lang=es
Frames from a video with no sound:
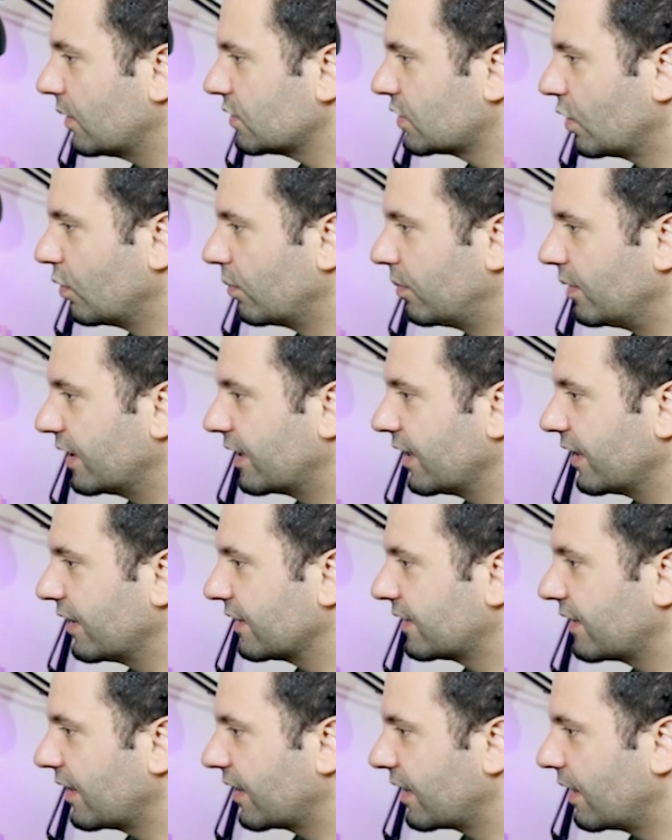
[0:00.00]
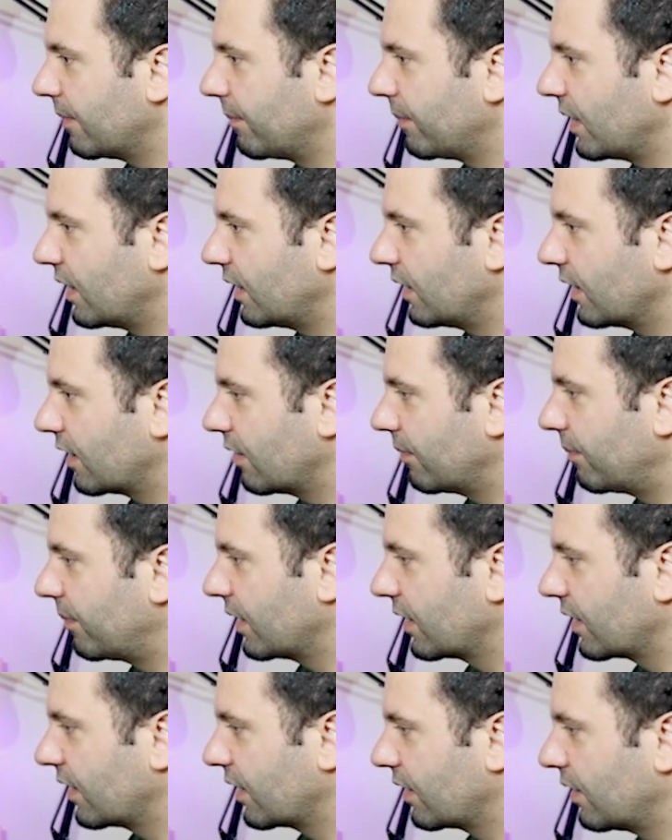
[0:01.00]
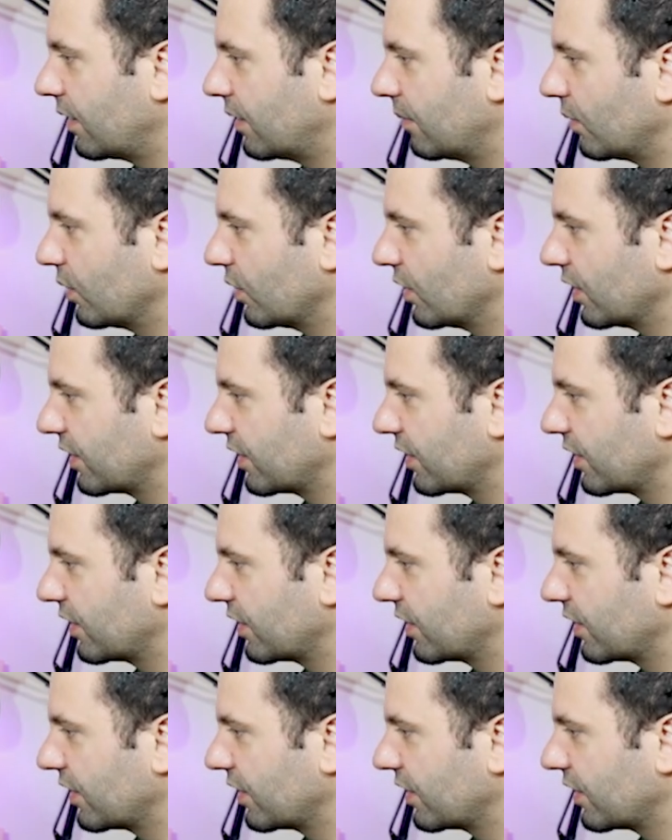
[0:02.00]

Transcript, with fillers: Vamos a duplicar esta capa a la capa que acabamos